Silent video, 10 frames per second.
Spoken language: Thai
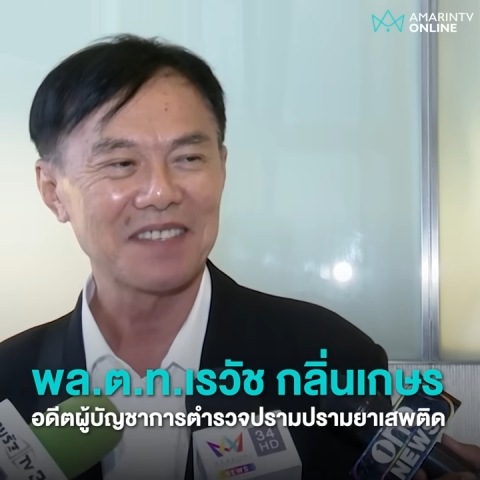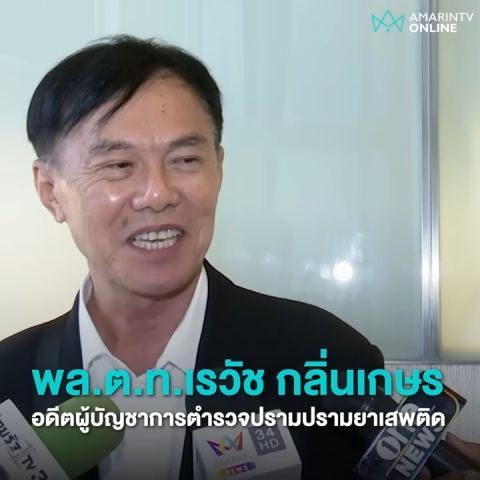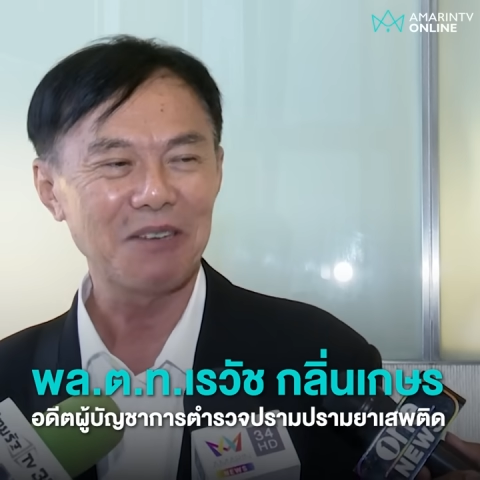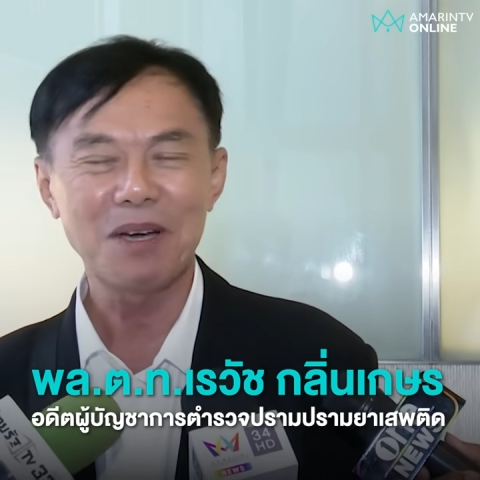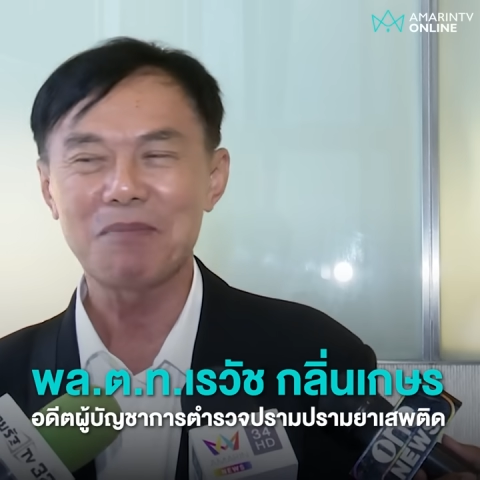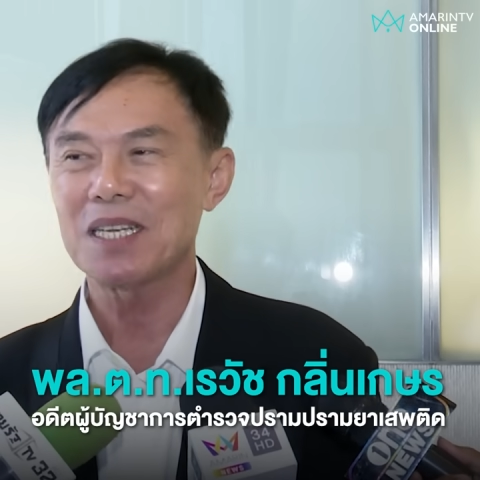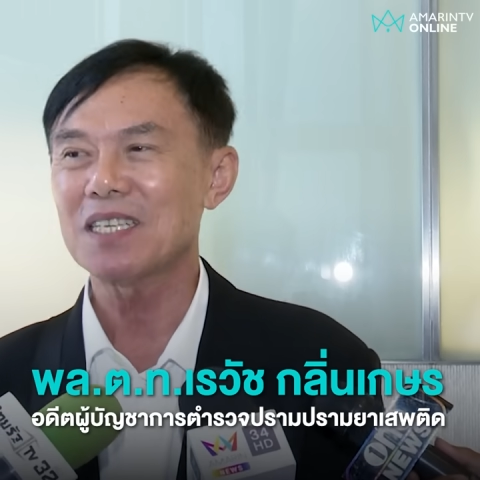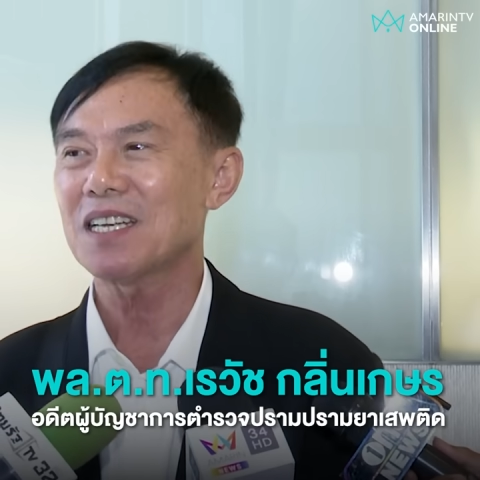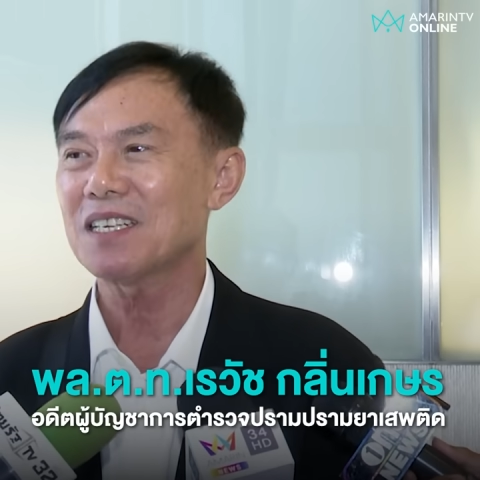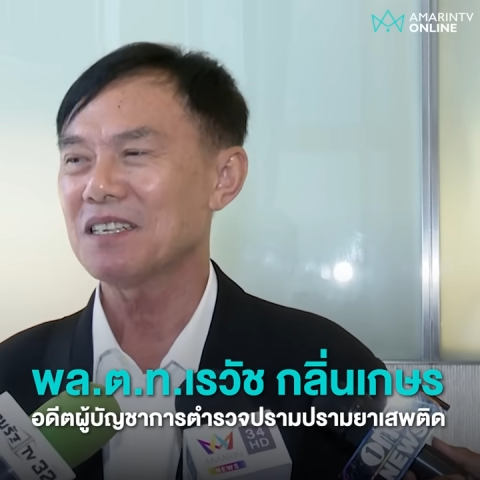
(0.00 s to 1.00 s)
คิดว่ามัน
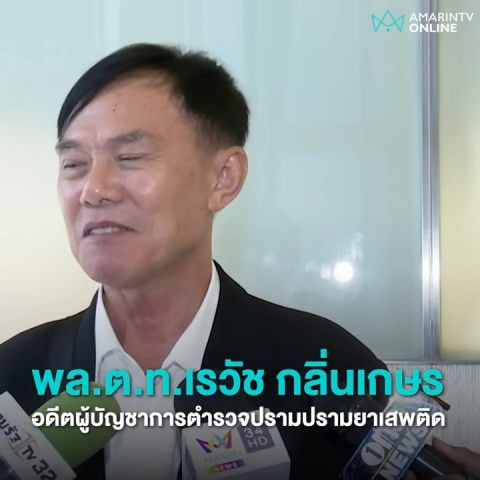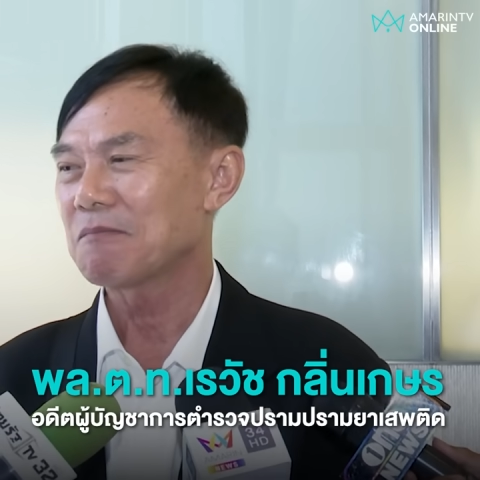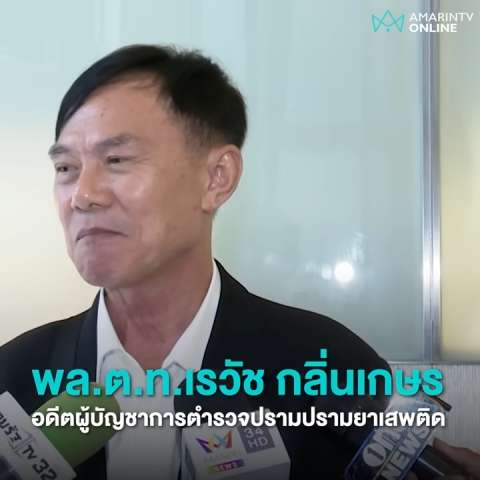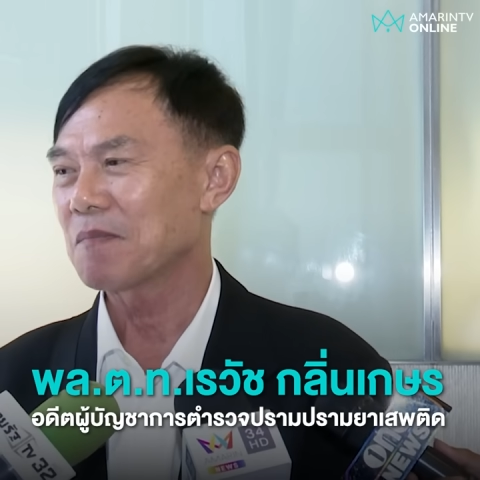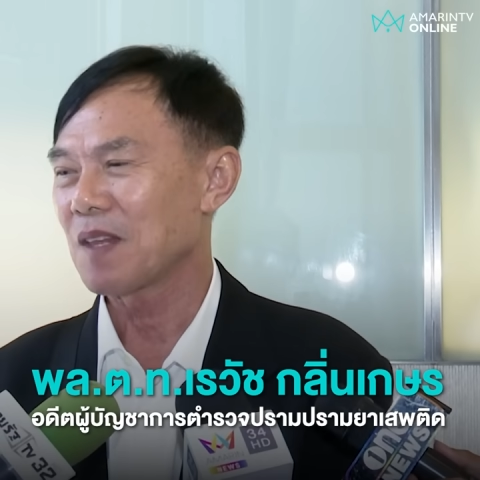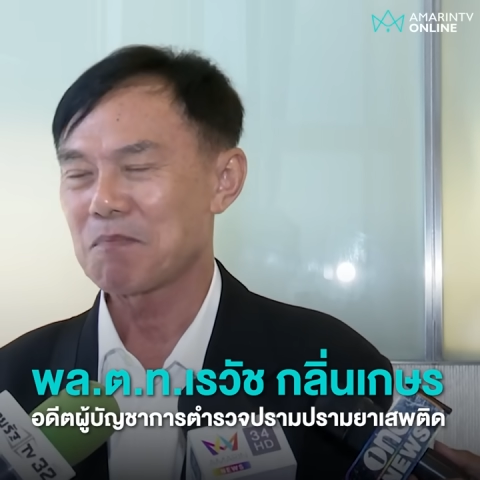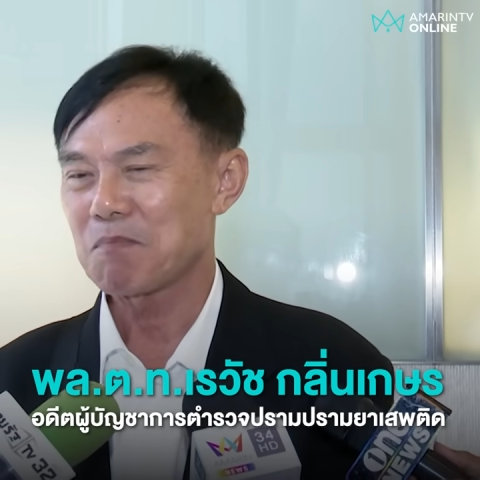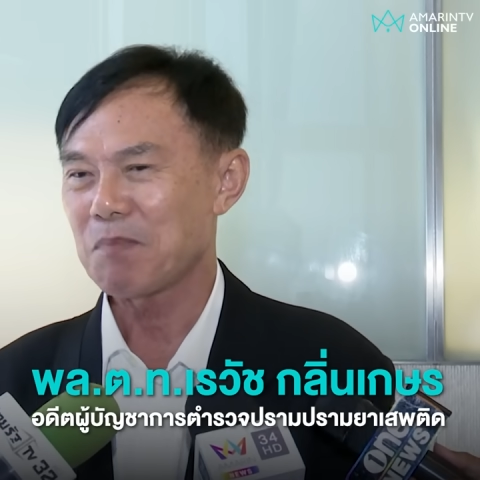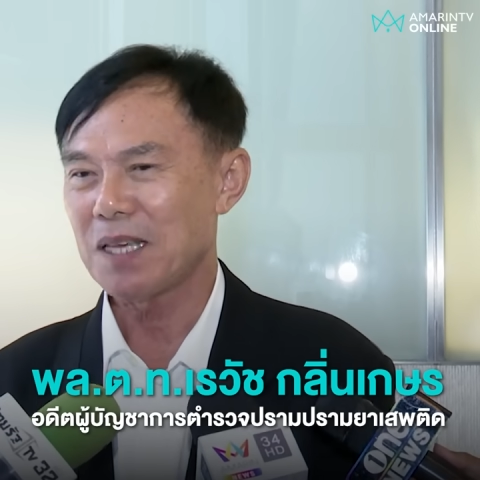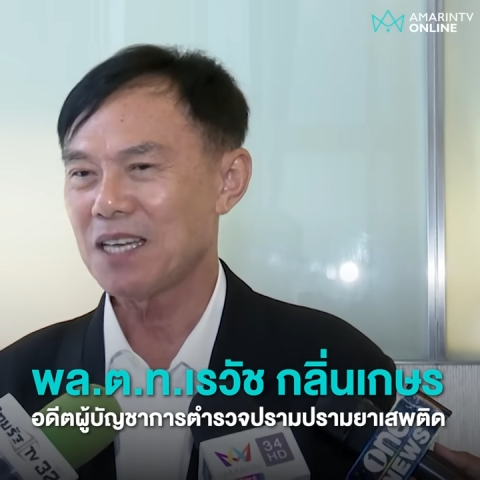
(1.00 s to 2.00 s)
จะ
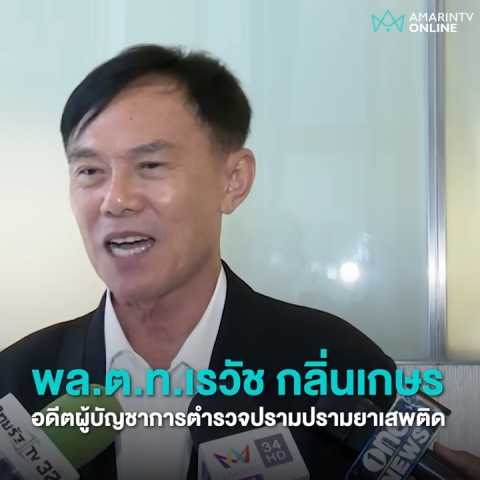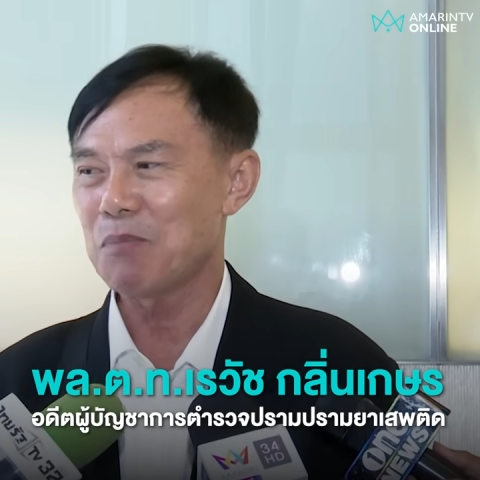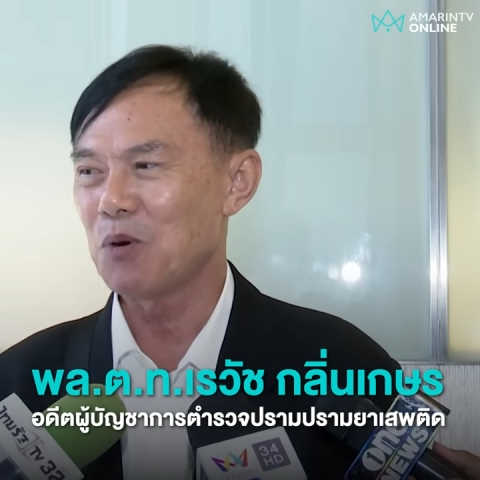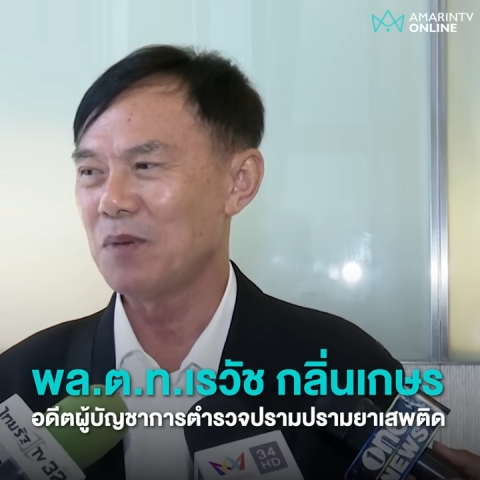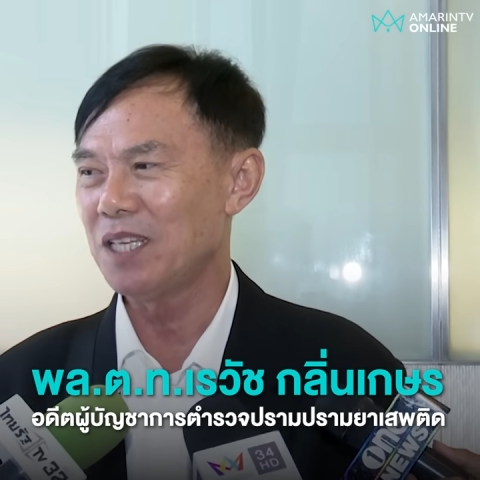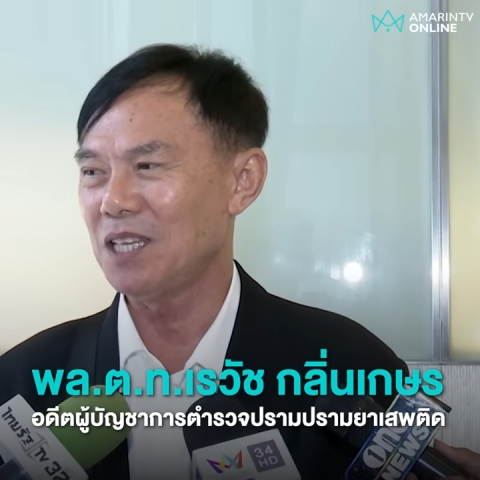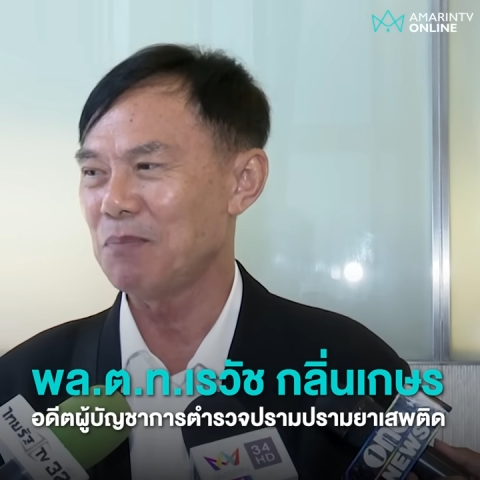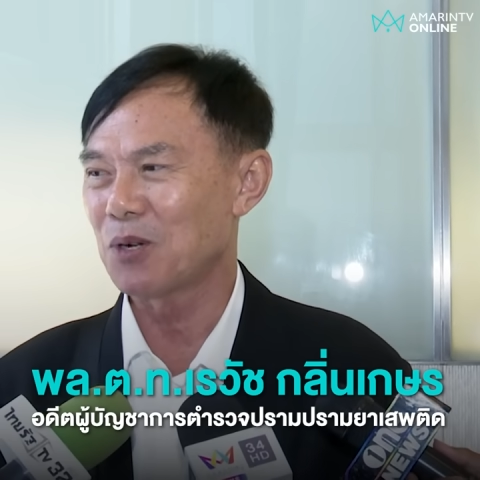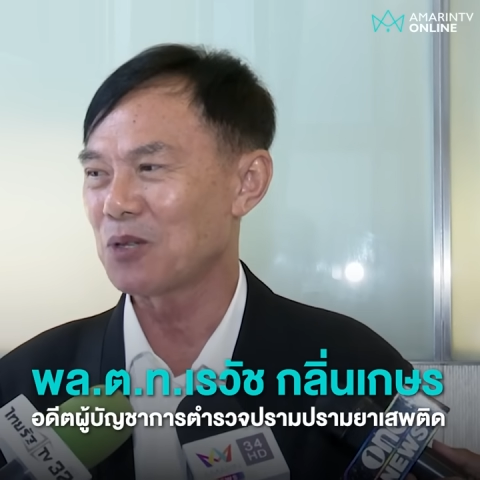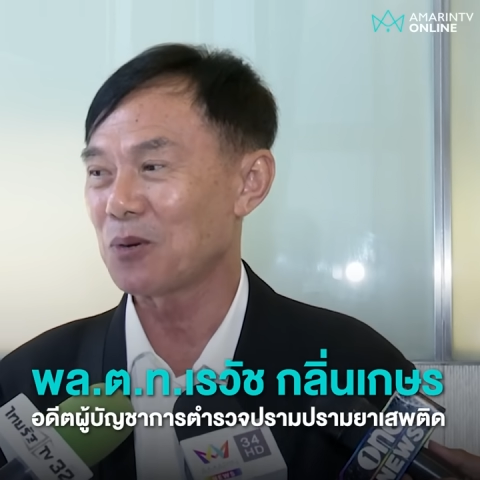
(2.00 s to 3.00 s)
ไปฉะผู้มีอิทธิ
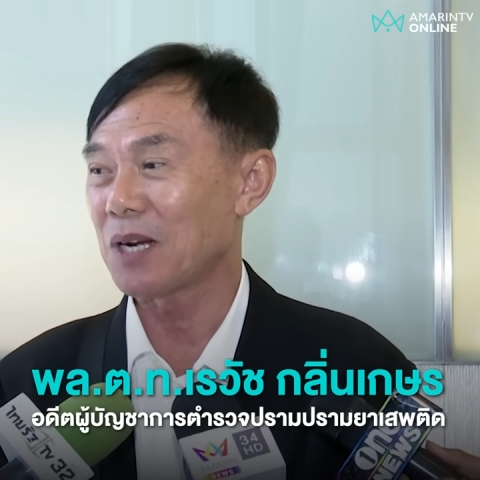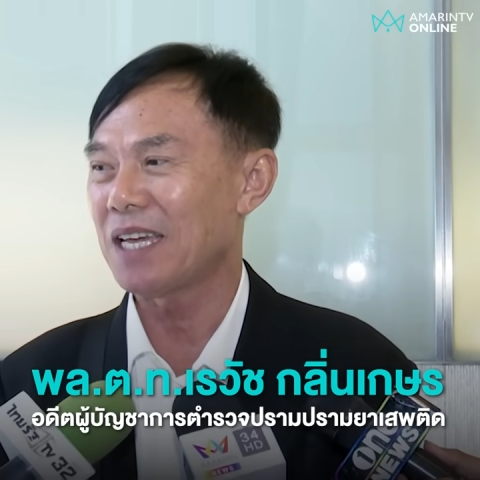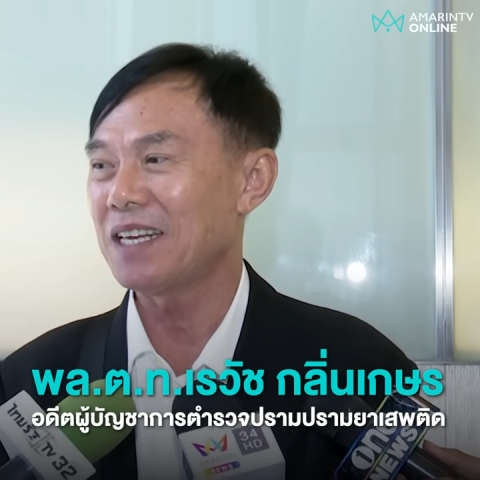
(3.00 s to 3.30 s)
พลตรงไหน